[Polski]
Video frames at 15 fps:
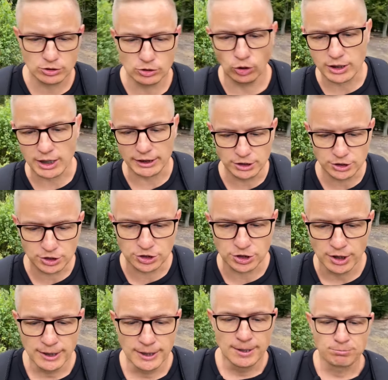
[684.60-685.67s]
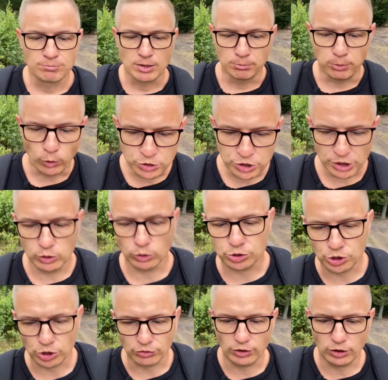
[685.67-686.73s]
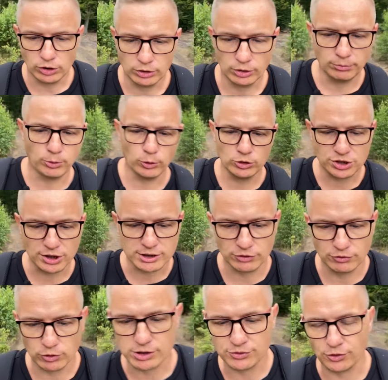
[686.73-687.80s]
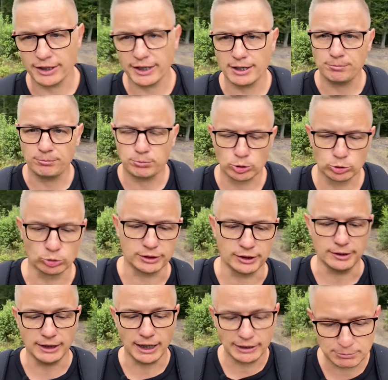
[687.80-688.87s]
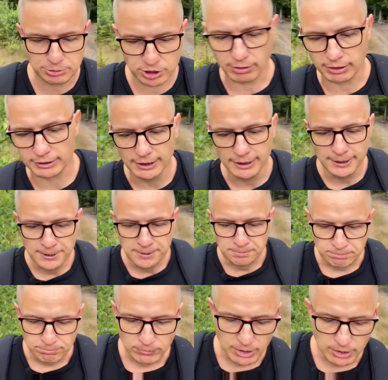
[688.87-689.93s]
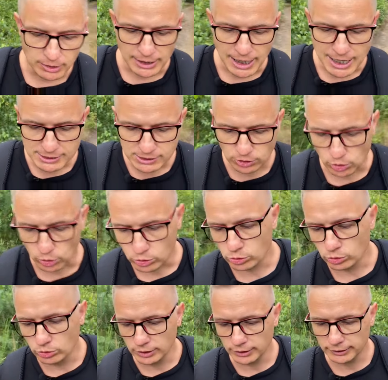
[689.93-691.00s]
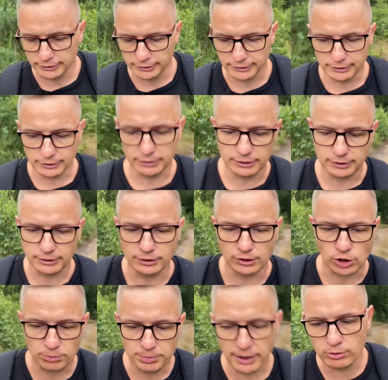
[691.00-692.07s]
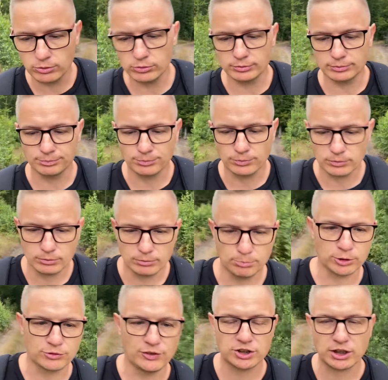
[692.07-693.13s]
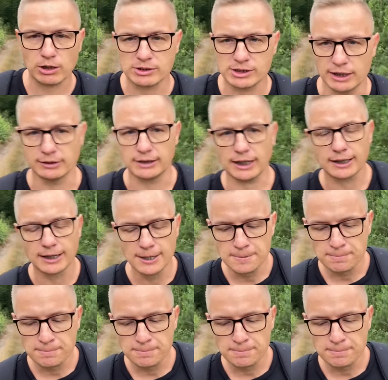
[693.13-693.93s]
ograniczyć bądź ilościowo, bądź czasowo swoje produkty. Ja na przykład raz do roku robię mm, podwyżkę cen, tak?